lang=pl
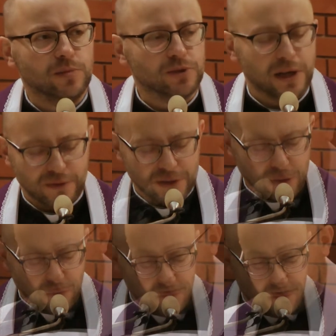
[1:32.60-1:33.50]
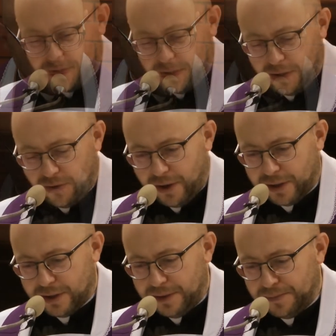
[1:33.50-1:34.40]
potrafię zakończyć tych
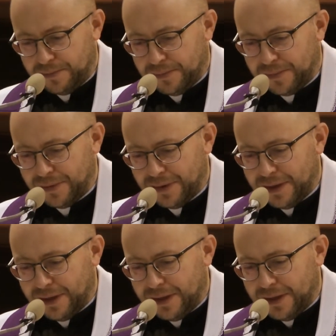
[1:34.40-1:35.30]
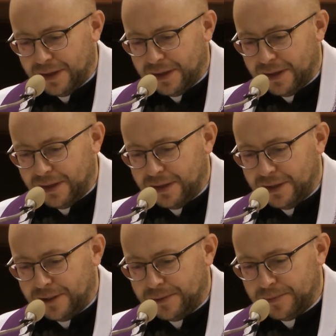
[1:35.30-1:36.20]
rekolekcji.
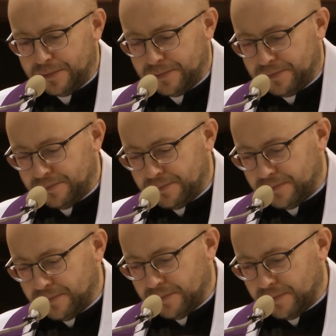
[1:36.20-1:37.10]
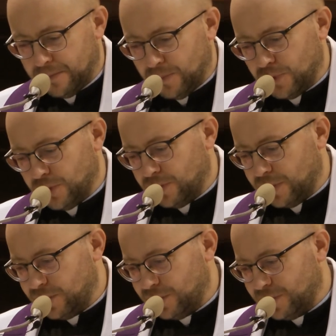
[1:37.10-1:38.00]
I może to
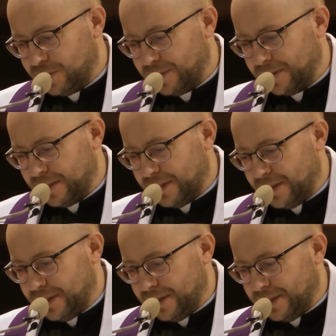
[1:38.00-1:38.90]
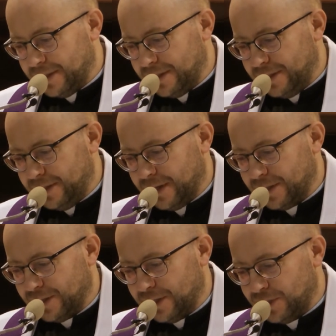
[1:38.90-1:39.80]
też
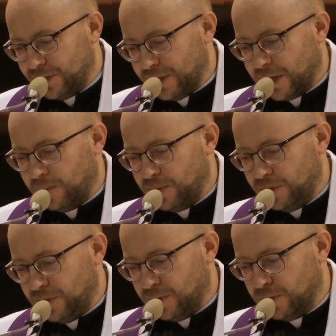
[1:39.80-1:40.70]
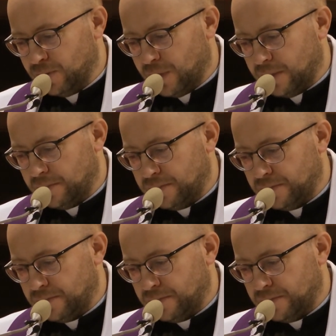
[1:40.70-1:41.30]
jakaś taka myśl, która